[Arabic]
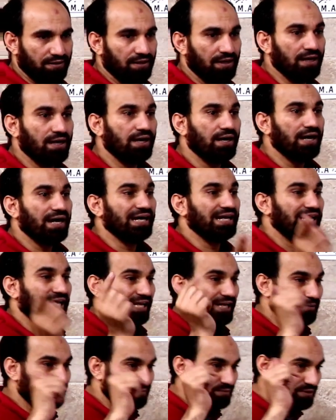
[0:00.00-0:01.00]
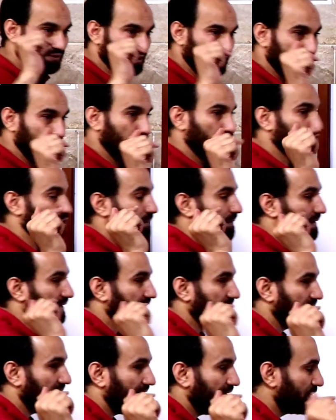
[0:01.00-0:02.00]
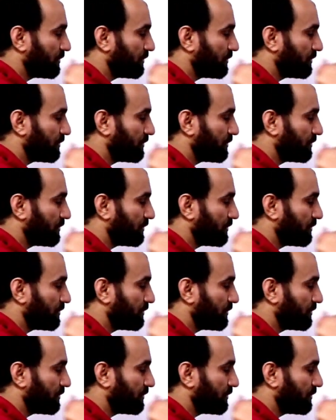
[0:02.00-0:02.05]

ها الحمض اللي يعتبر ايه